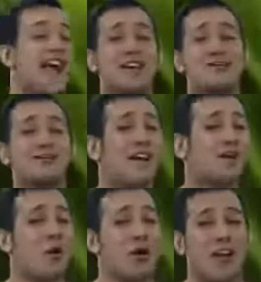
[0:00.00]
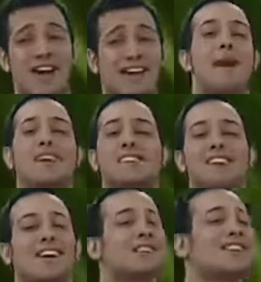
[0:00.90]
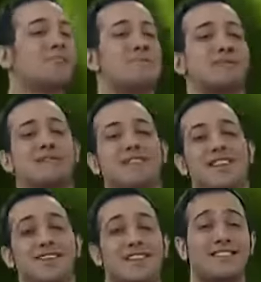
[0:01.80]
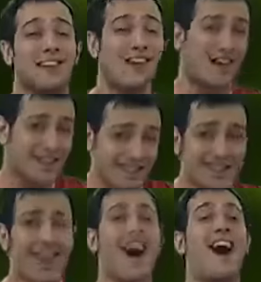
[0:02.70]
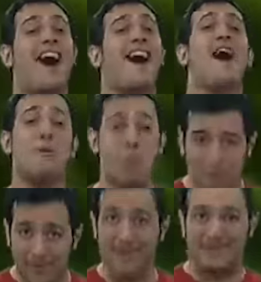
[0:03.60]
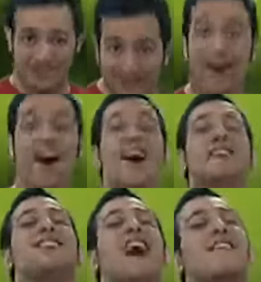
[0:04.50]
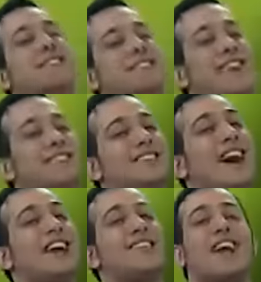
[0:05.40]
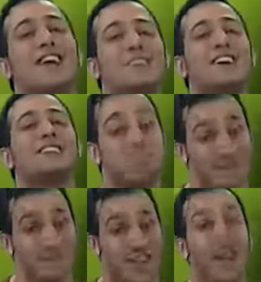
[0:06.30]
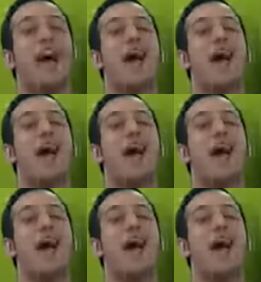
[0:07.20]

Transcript: en güzel goller, bağışlar, takımınıza özel içerikler. Ayrıca mobil iddia sayfası da artık taraftarız bizde.